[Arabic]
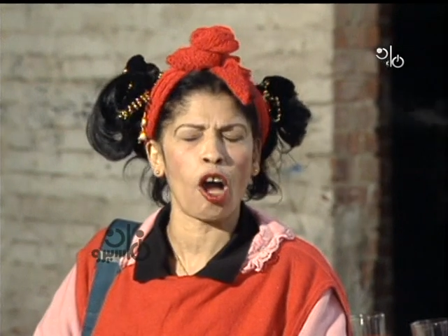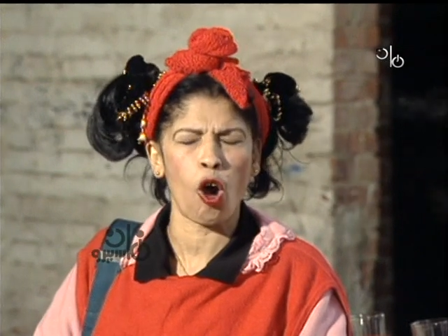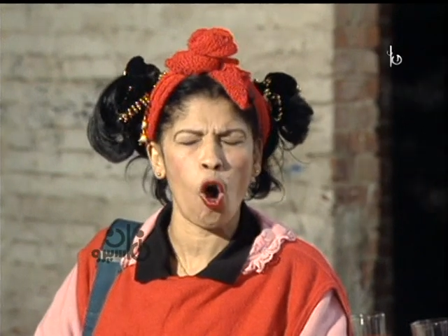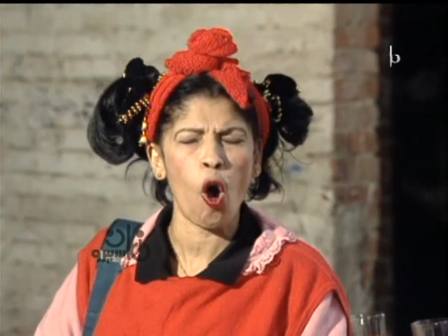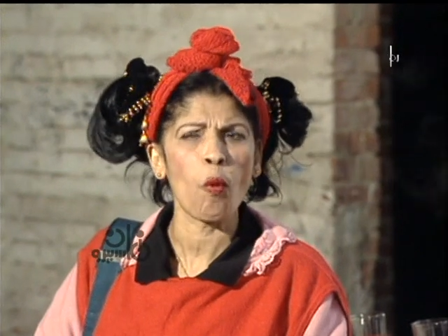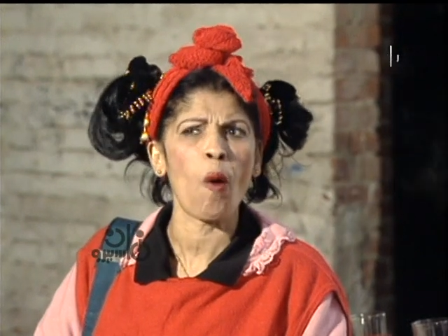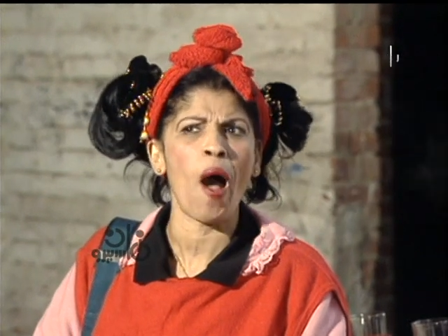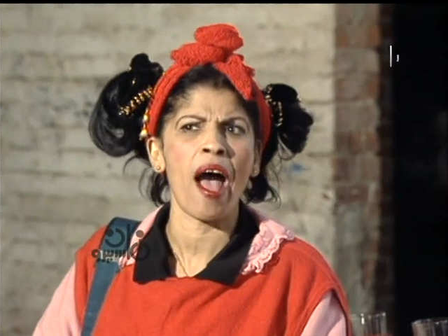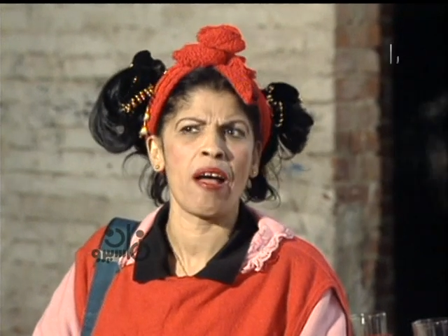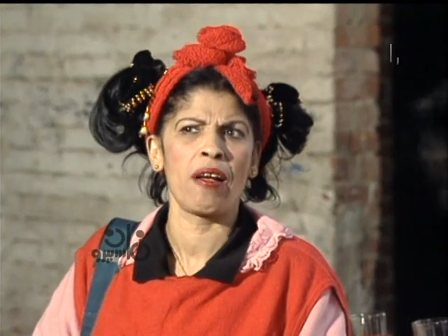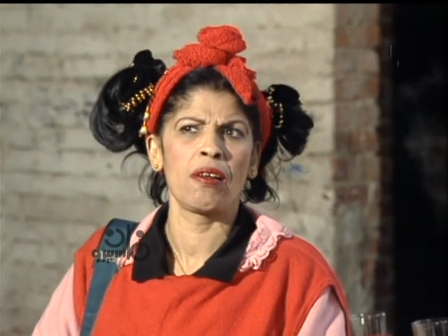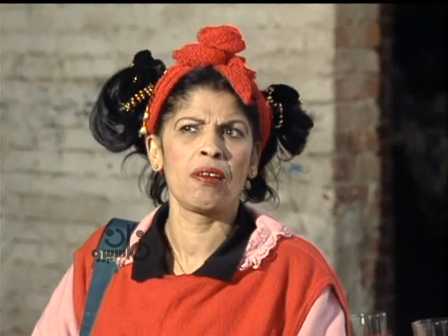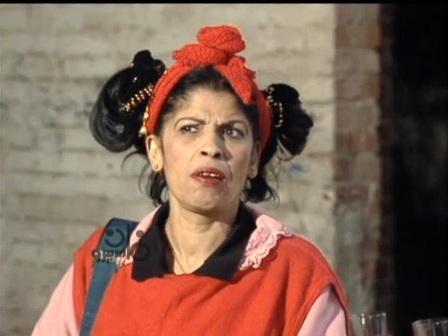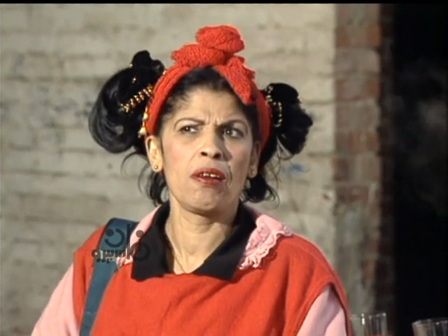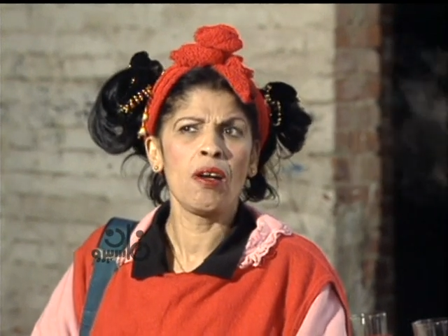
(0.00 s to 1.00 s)
هو
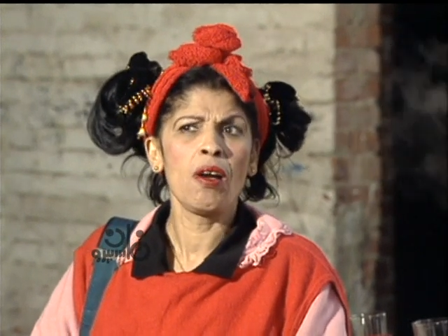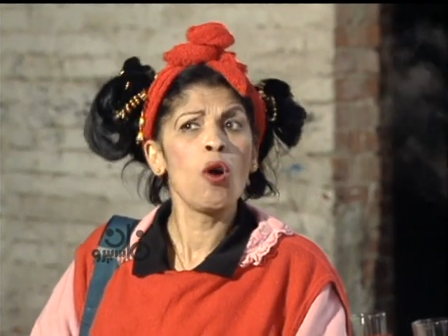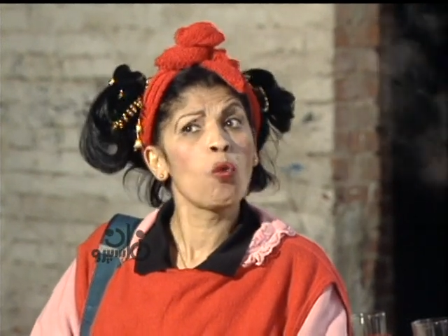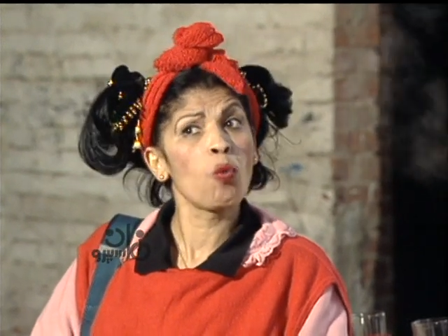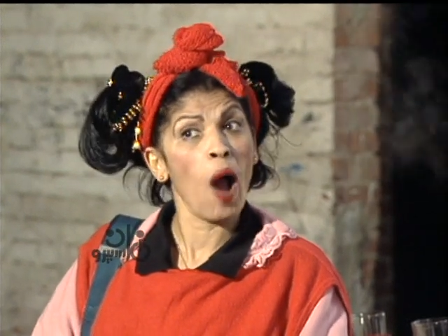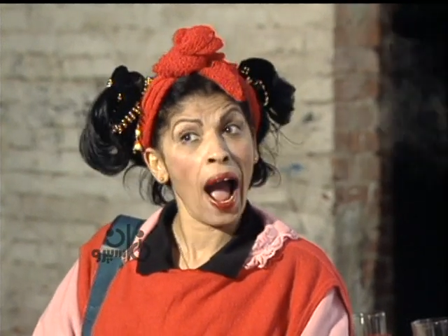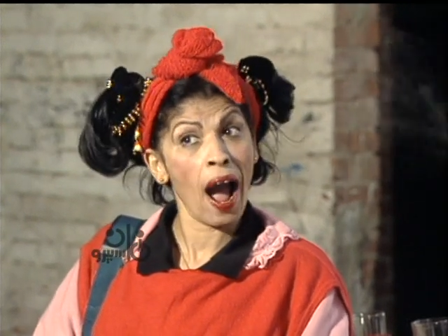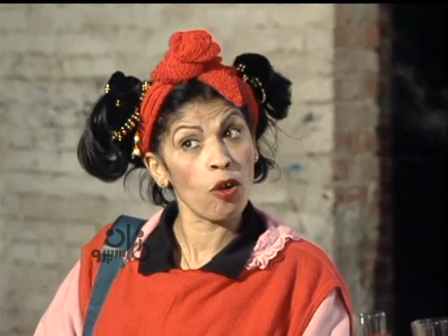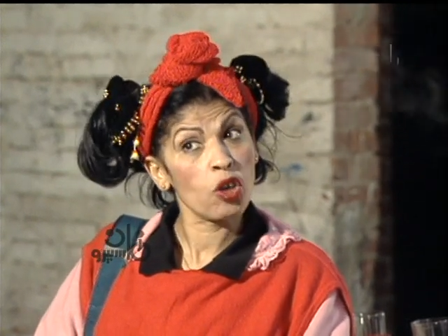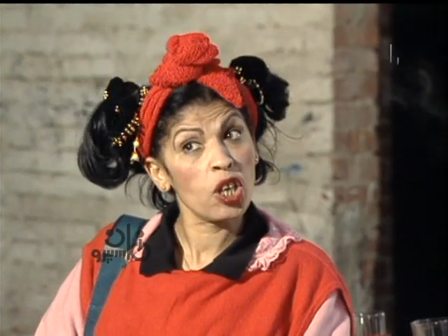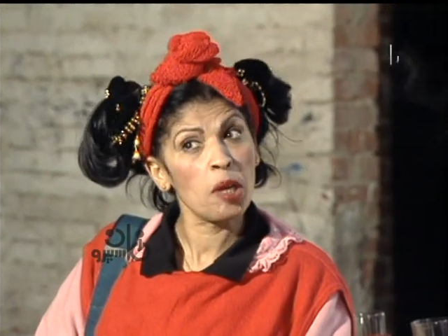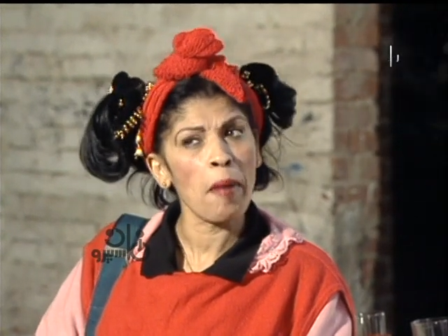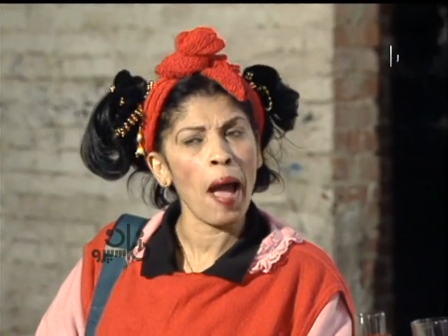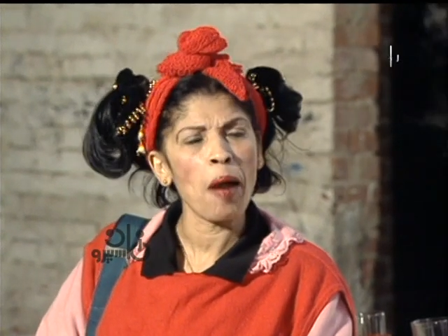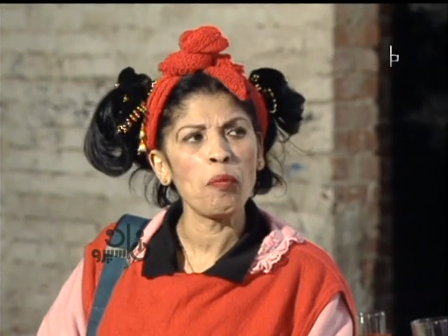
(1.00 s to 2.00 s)
وهقول
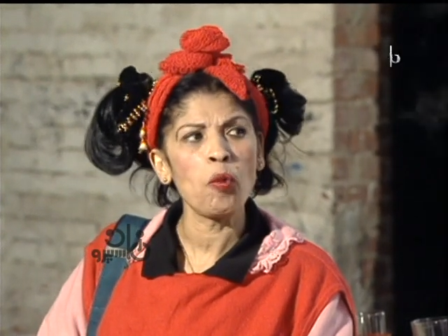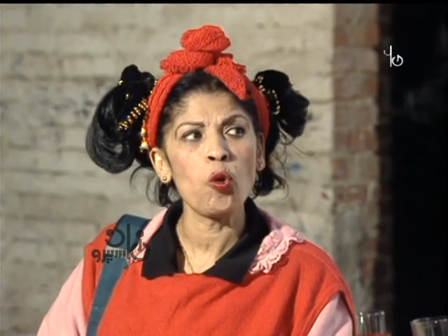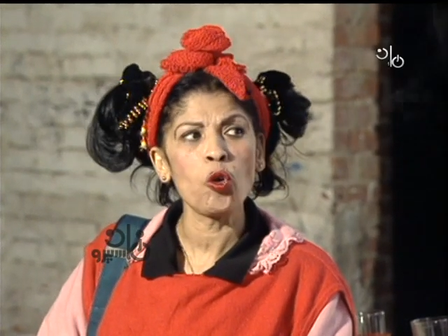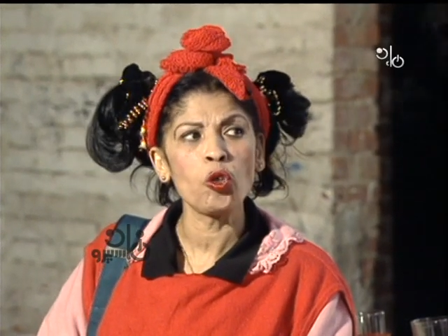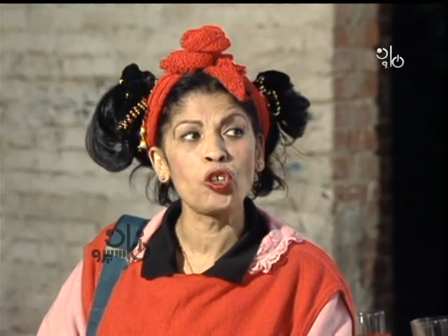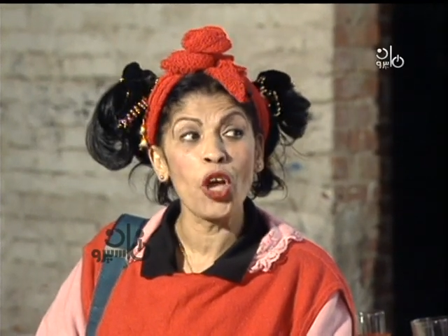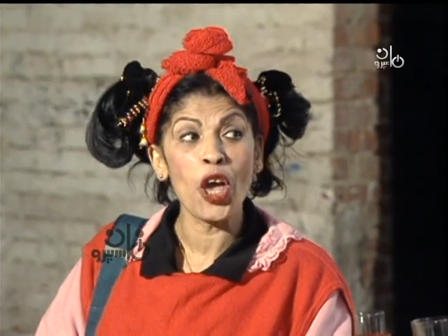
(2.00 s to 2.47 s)
لمحمود